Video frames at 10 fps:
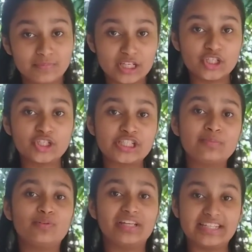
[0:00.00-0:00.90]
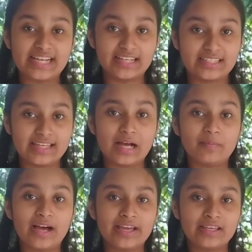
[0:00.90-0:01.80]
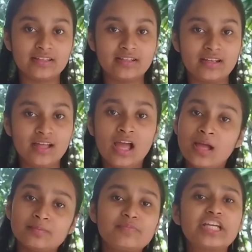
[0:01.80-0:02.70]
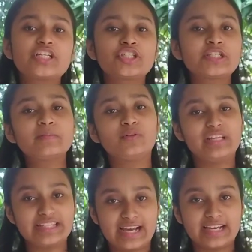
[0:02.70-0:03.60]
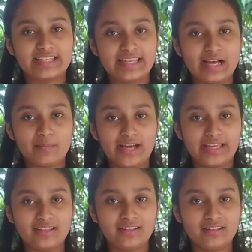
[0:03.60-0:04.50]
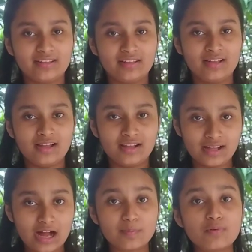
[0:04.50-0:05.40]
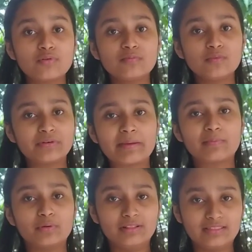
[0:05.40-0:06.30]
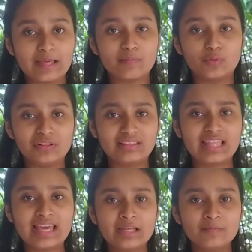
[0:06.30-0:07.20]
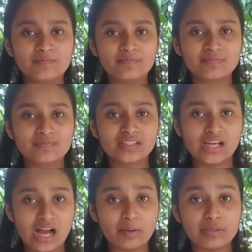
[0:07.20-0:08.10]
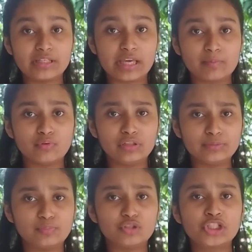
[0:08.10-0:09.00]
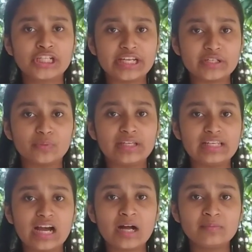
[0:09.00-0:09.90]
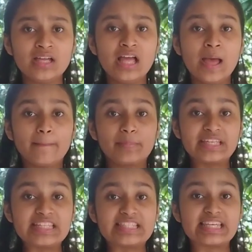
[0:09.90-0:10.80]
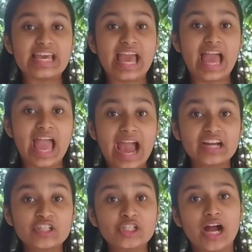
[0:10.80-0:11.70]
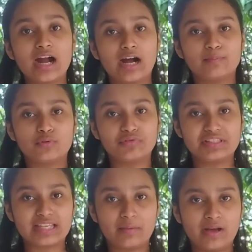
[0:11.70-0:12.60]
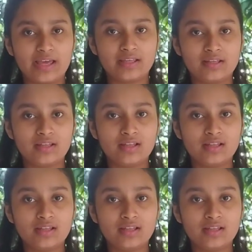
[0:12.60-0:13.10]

বৃষ্টি বলে ডাকে আমায় বৃষ্টি বলে ডাকে আমায় আপন মনে বলতে বলতে আমি কেবল বসে রইলাম ভিজে একশা কাপড় জামায়